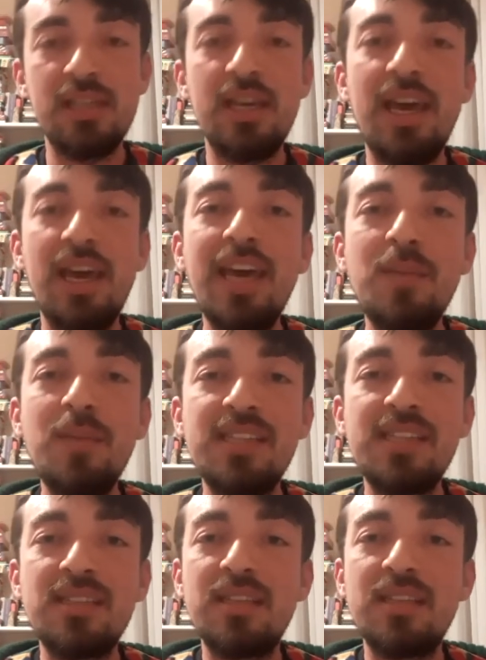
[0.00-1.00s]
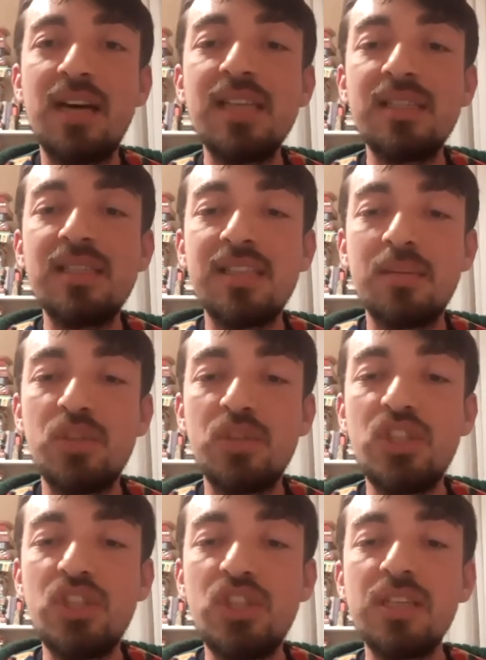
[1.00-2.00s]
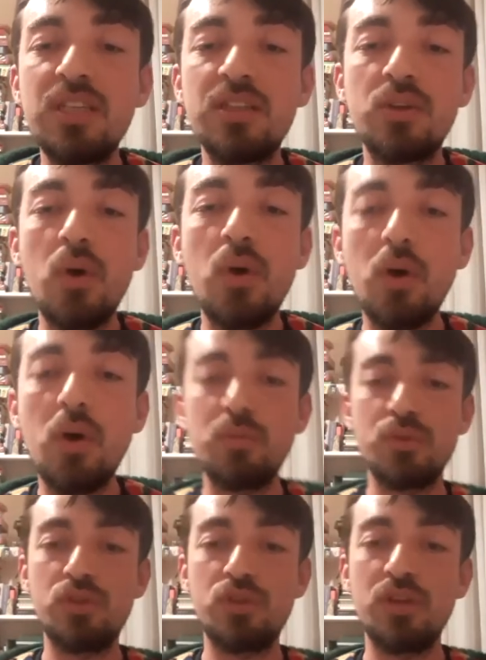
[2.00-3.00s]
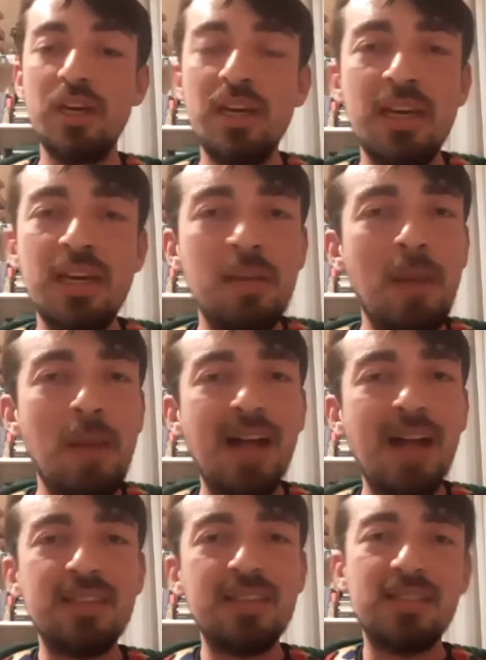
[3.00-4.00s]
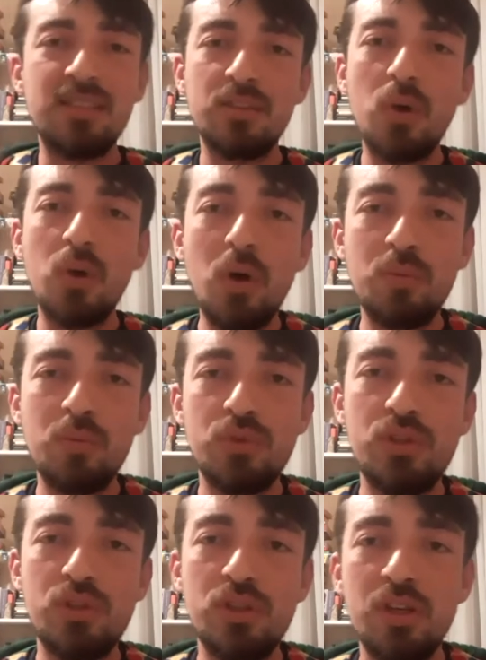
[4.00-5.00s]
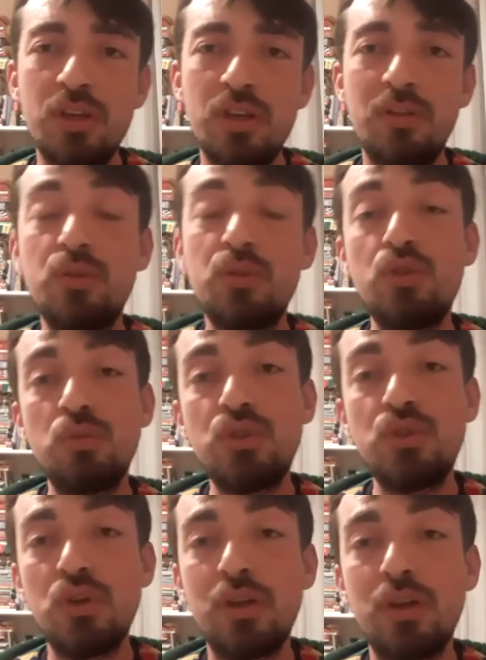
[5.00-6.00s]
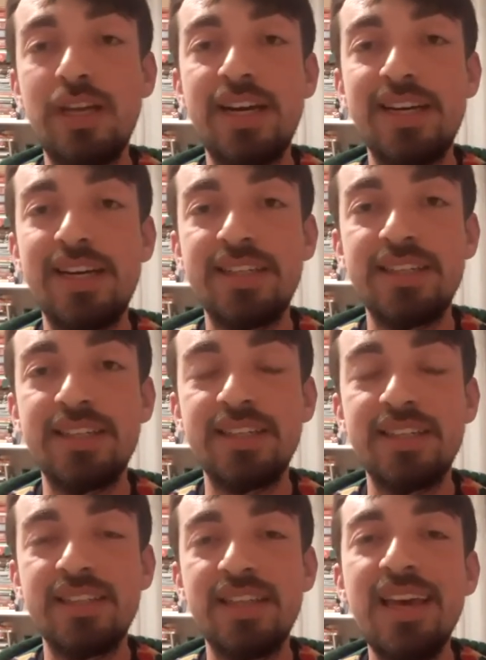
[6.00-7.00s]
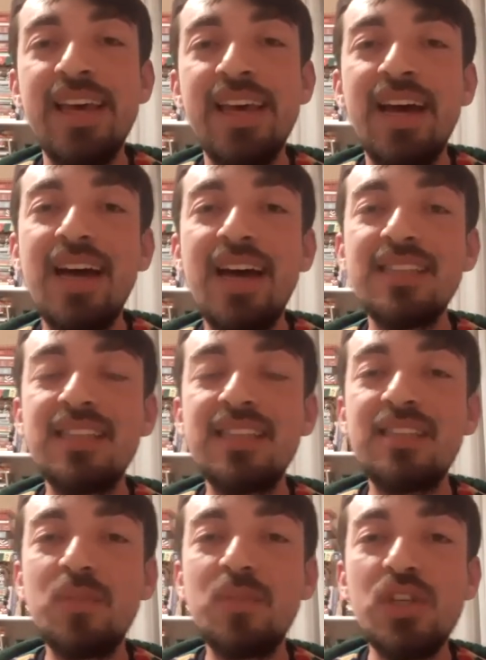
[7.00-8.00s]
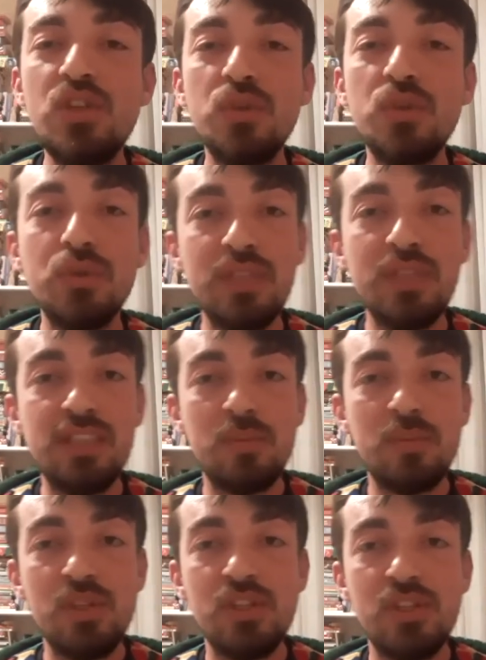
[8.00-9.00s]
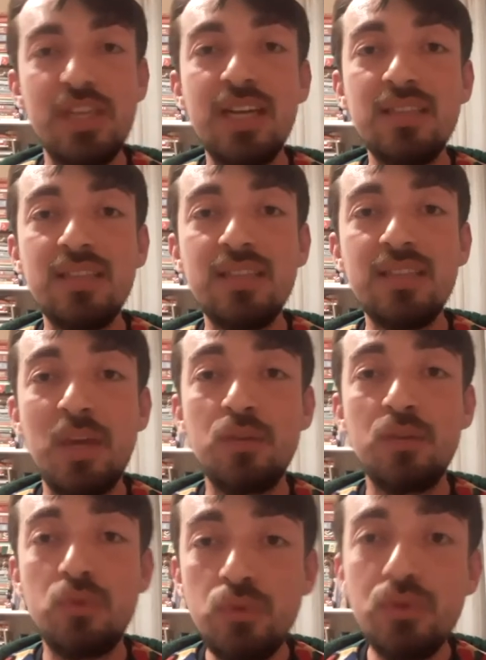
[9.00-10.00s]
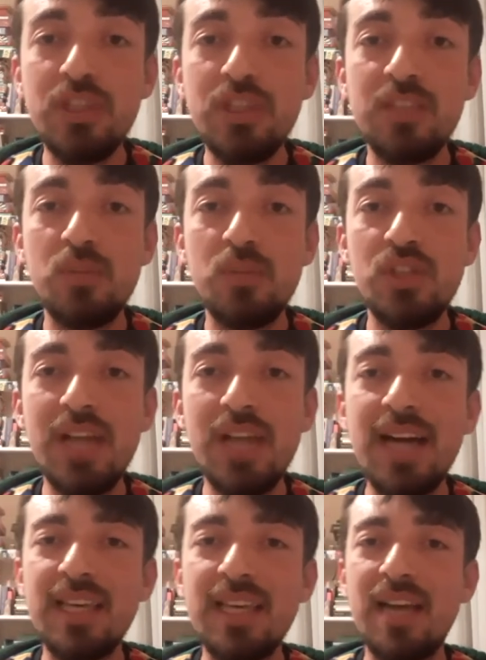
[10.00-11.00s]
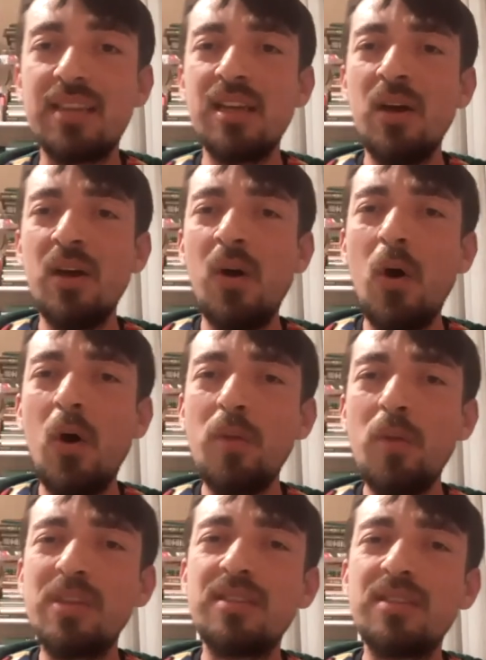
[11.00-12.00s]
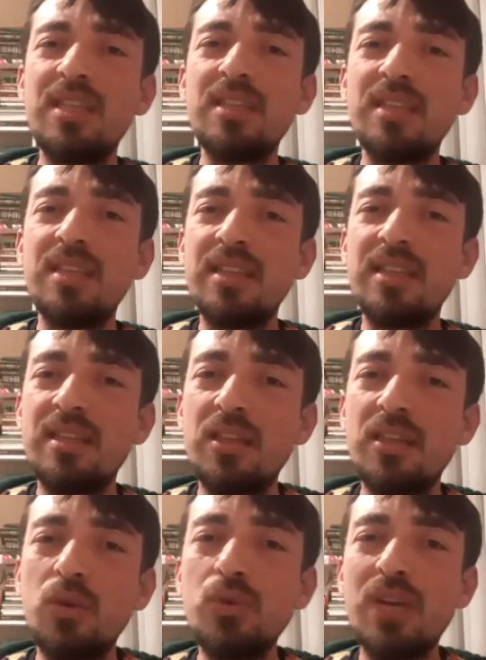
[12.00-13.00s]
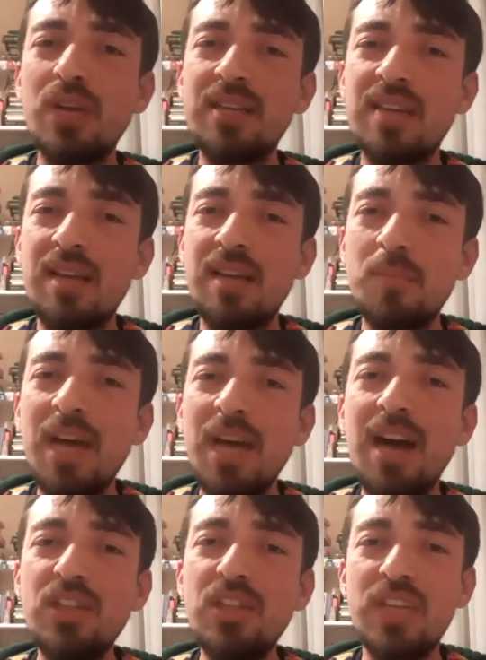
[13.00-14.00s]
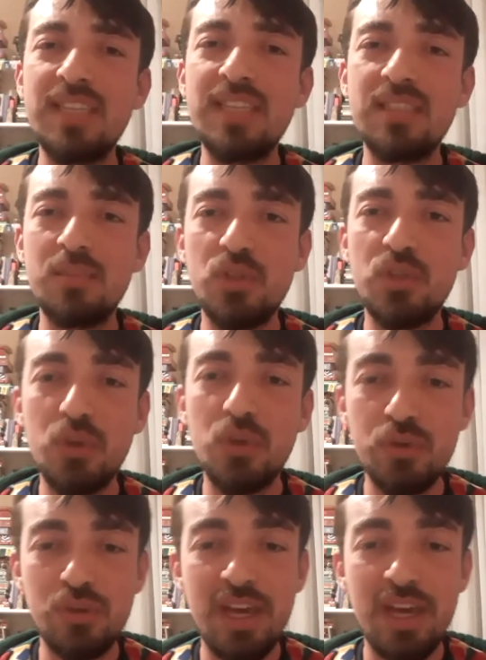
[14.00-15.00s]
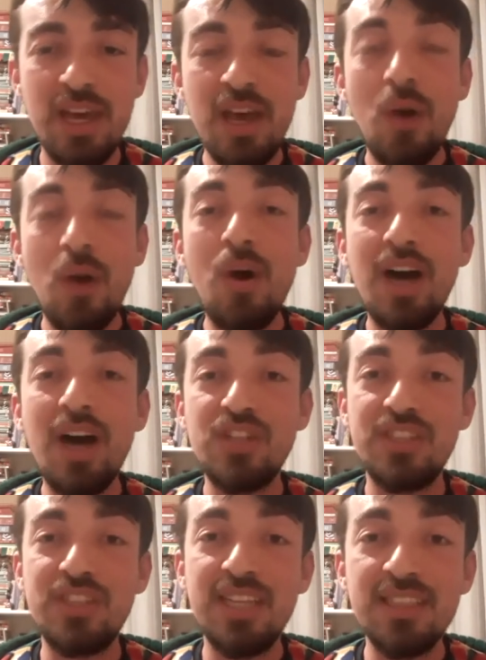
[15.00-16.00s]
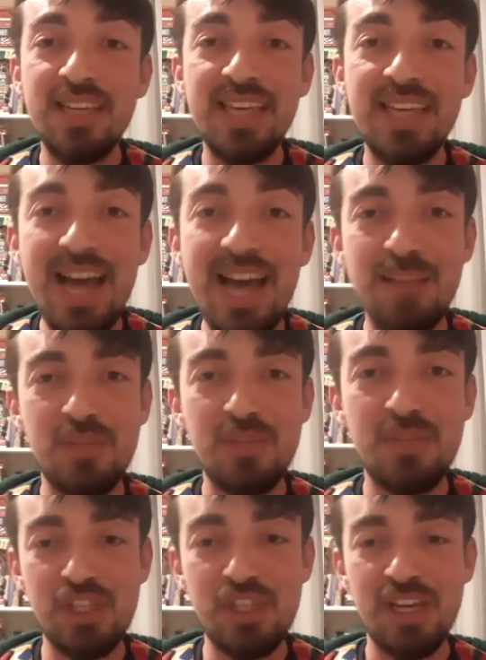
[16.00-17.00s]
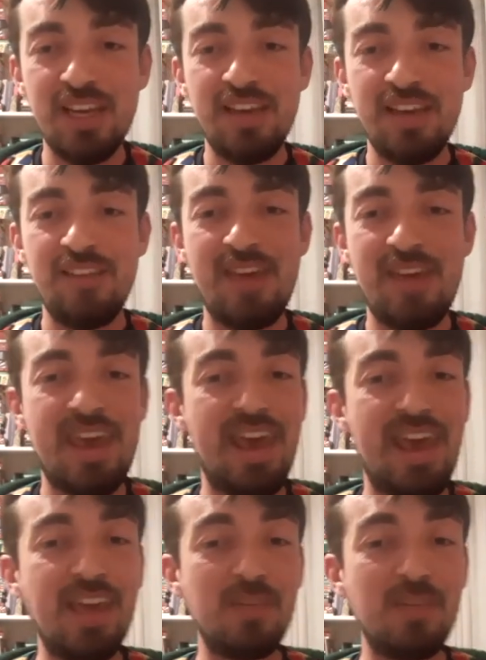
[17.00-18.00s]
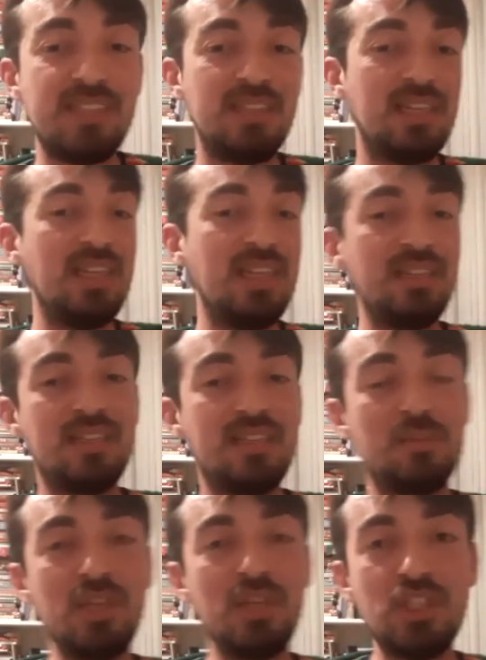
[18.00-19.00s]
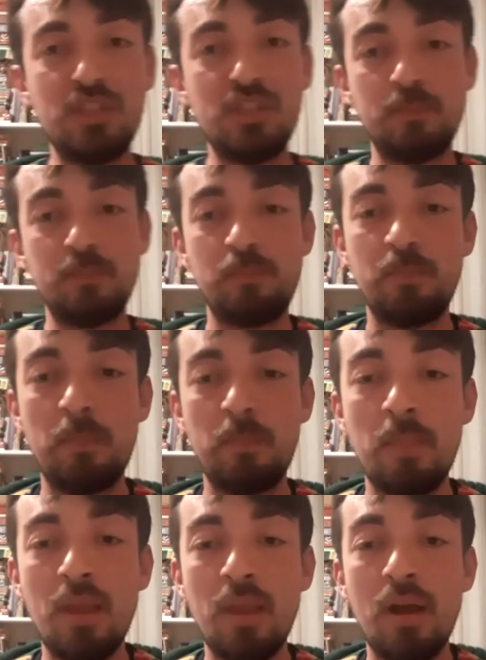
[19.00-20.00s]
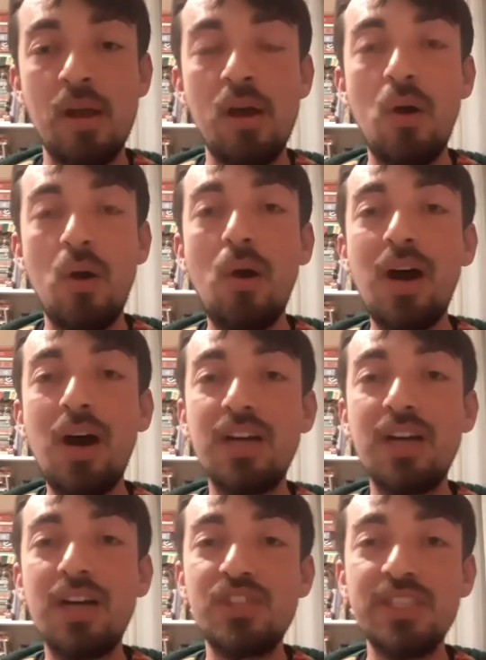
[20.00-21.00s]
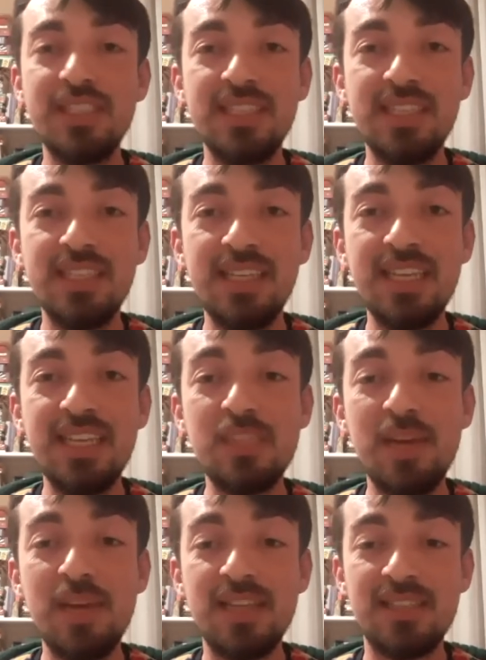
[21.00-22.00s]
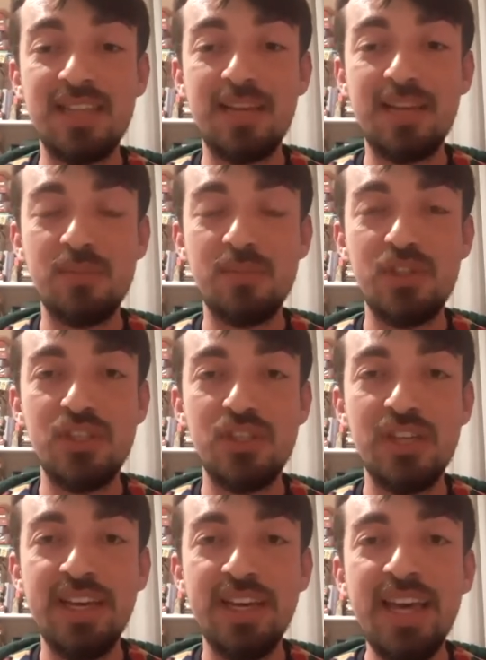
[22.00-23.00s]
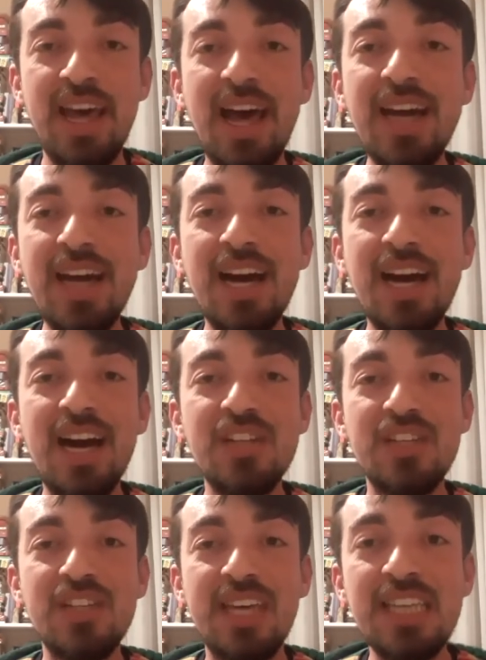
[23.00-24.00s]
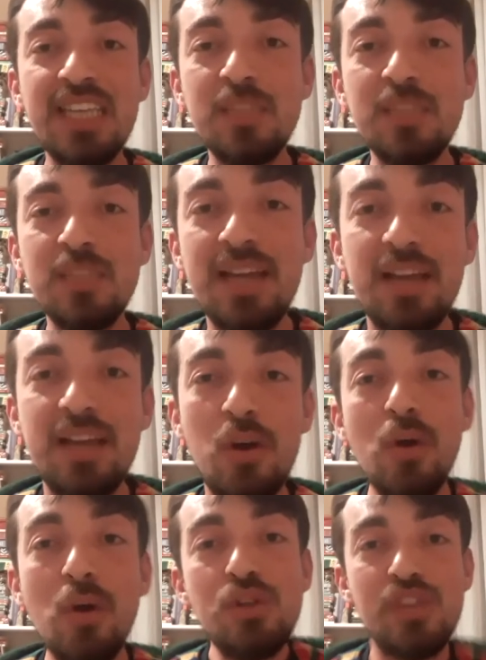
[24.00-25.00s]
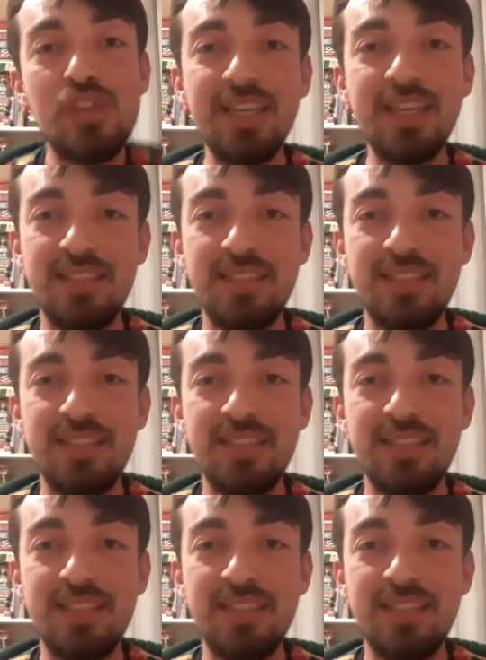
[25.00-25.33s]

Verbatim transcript: heybesini hazırlamış, çıkınını koymuş, baltasını koymuş ve düşmüş yollara az gitmiş, uz gitmiş, dere tepe, düz gitmiş derken ormanın derinliklerinde uzaktan bir ağaç kestirmiş gözüne, o ağacın yanına gelmiş ve heybesini indirmiş, o ağacı kesmeye hazırlanmış. Her ağacı kesmeden önce